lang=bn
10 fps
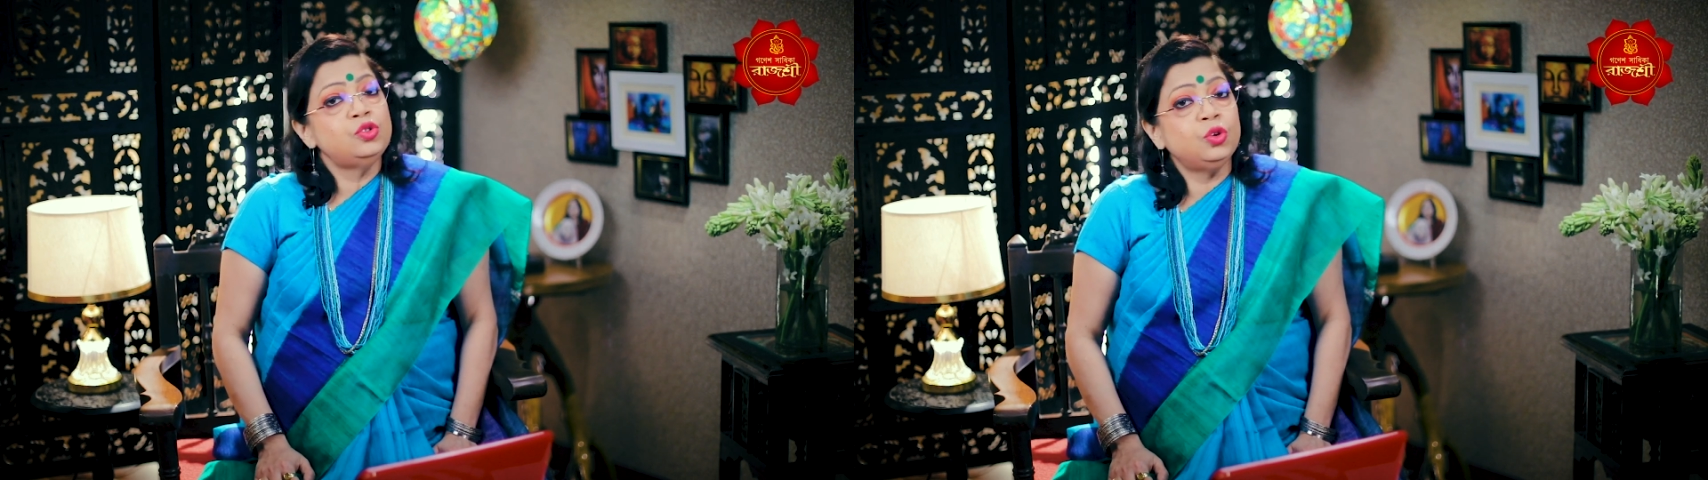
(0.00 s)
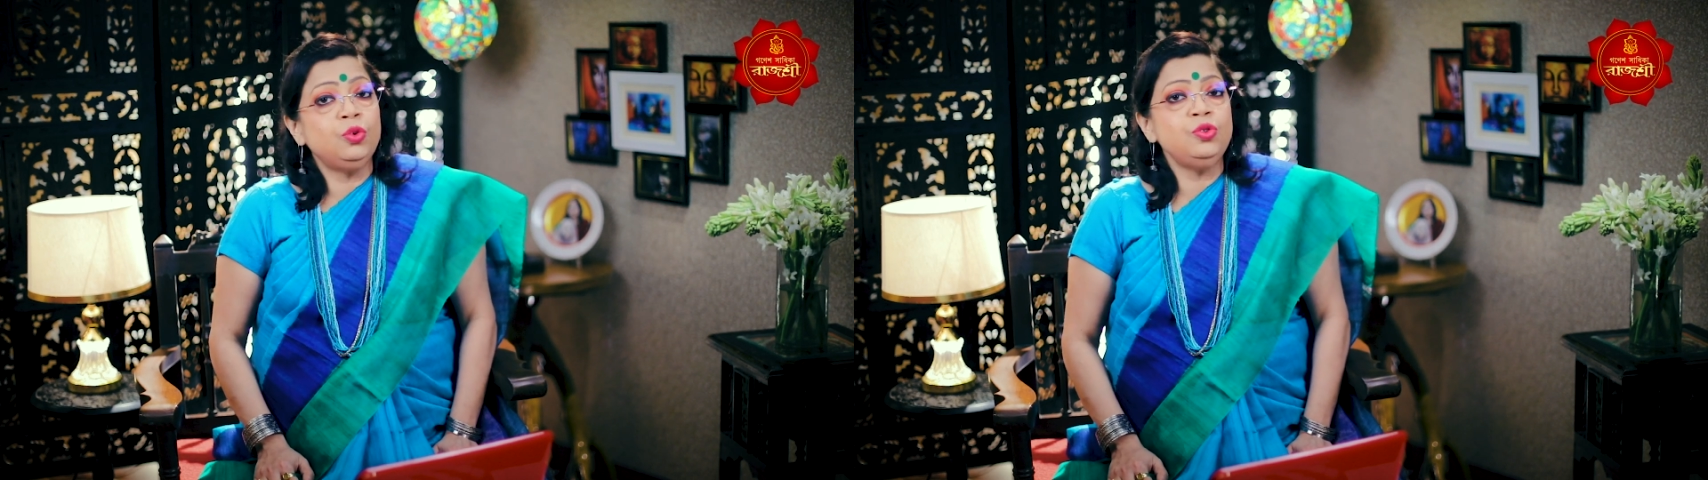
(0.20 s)

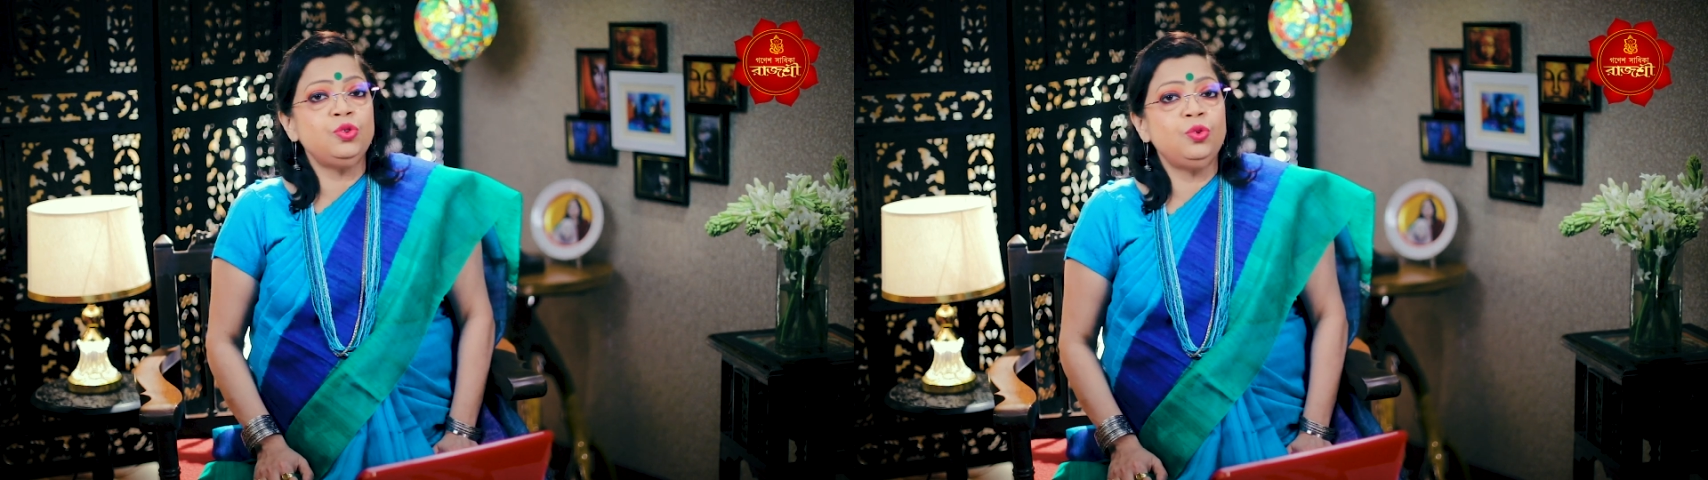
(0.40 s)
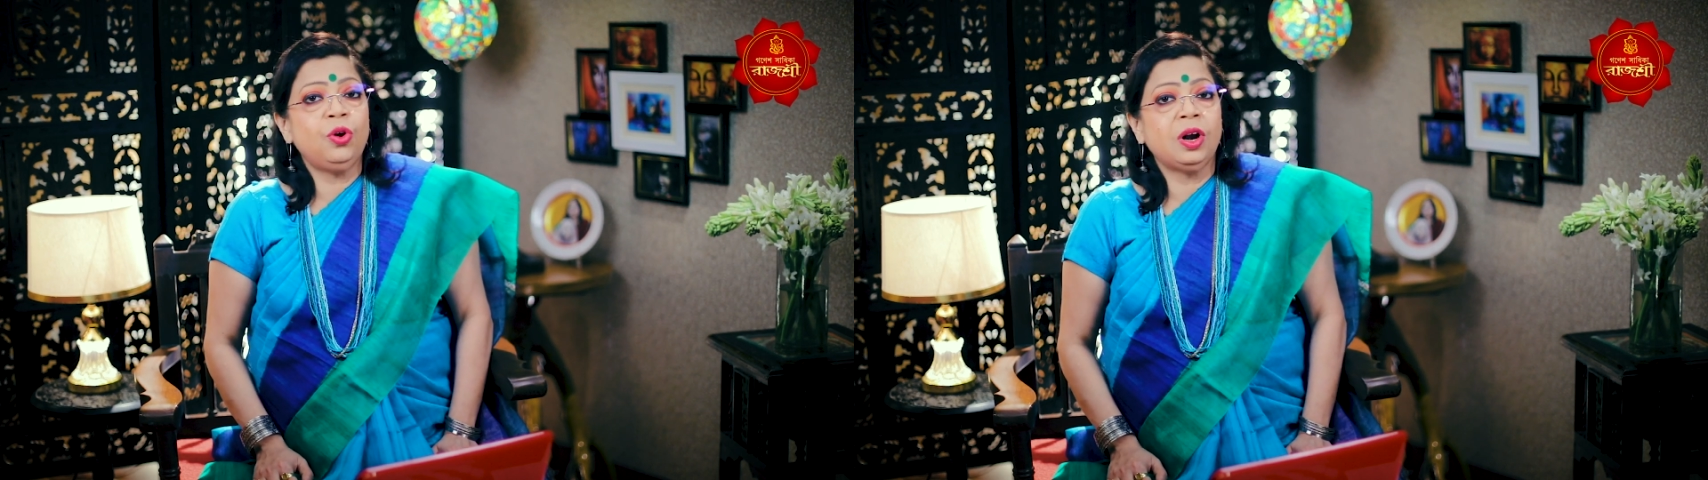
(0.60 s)
চলুন
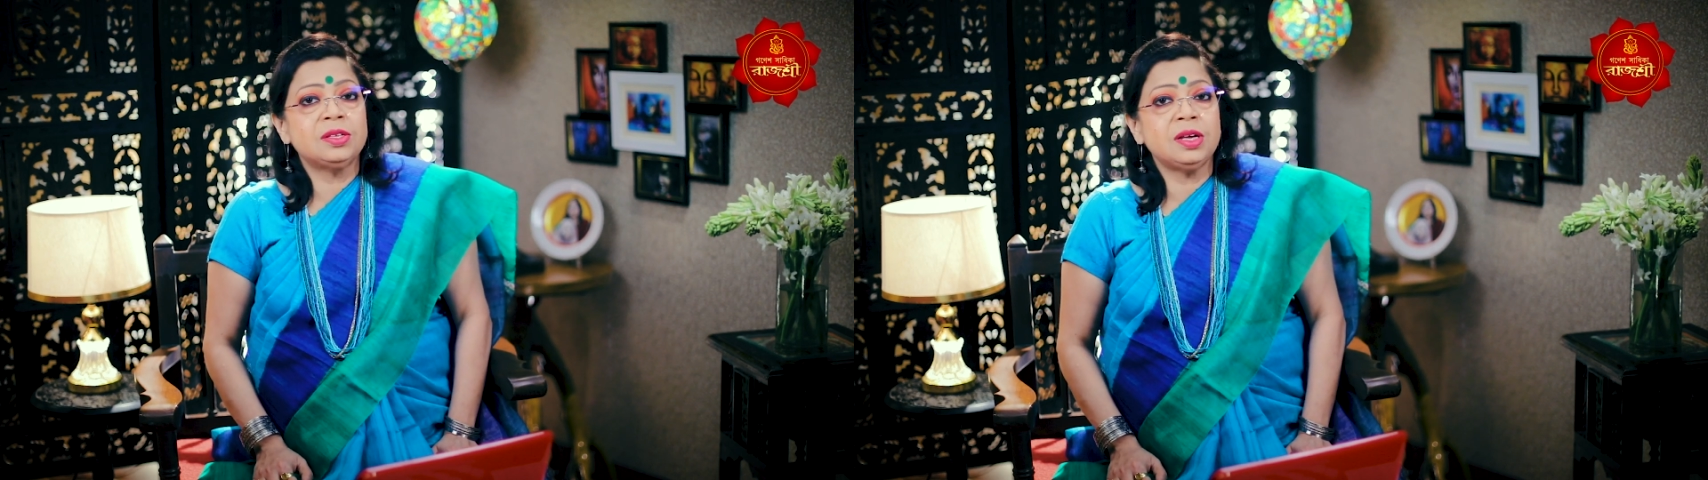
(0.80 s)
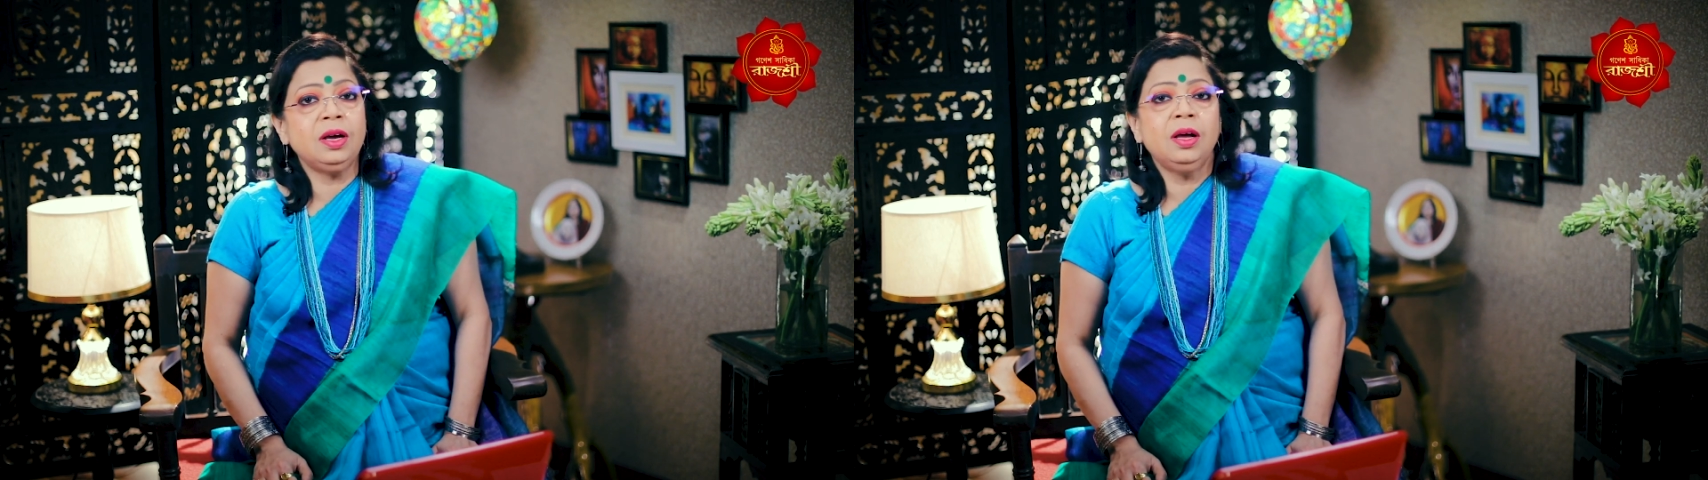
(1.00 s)
শুরু
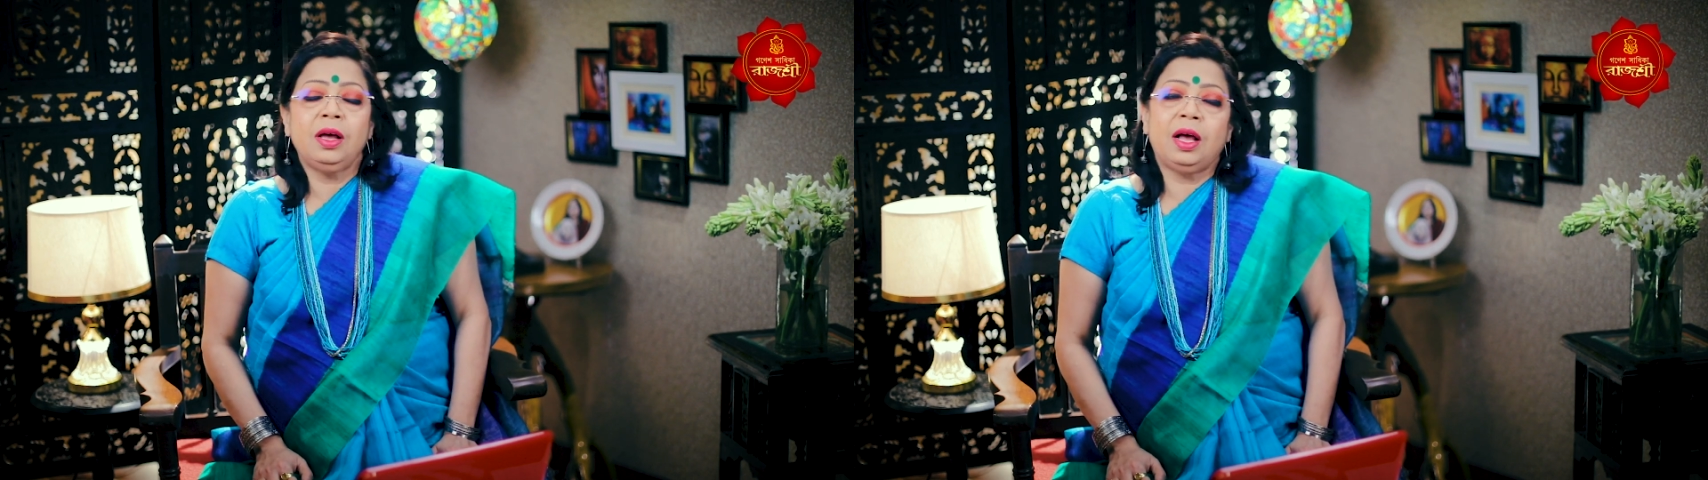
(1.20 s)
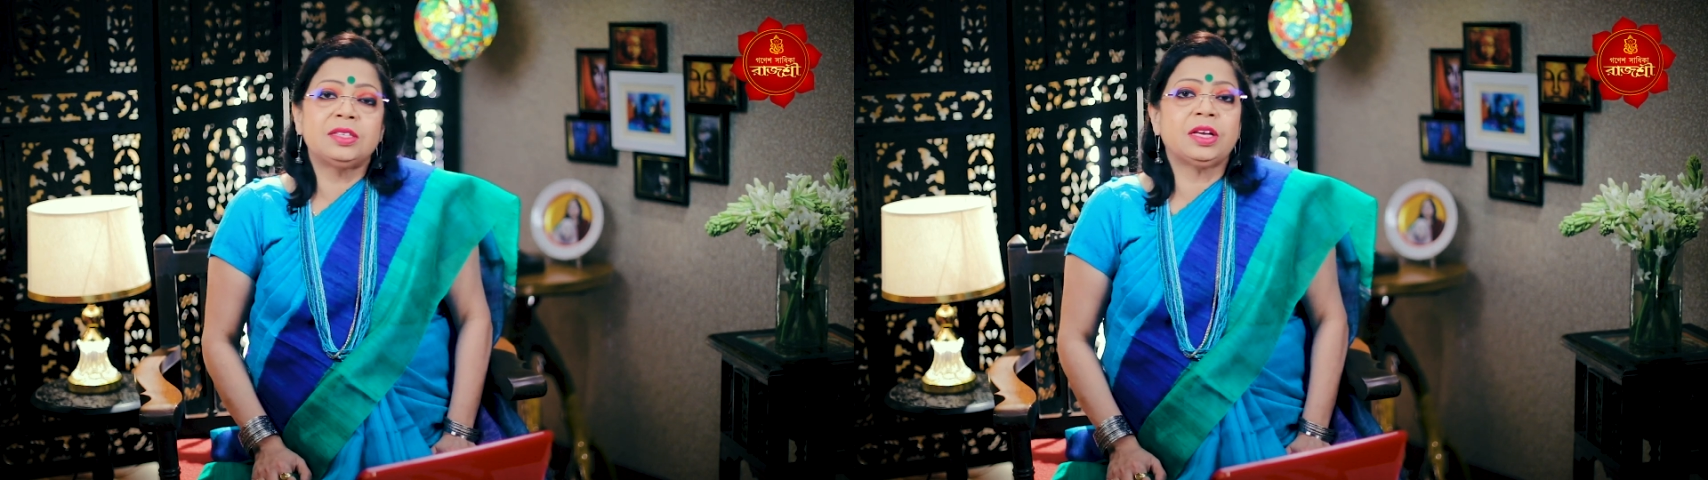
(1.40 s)
করা যাক
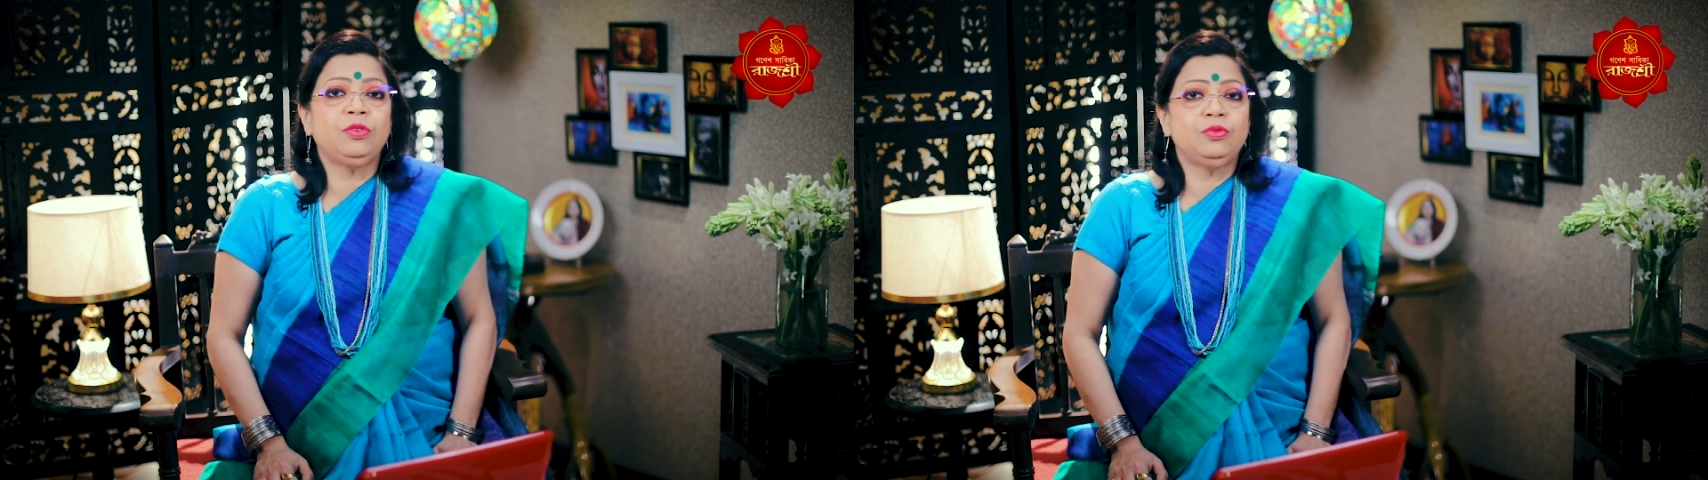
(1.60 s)
আজকের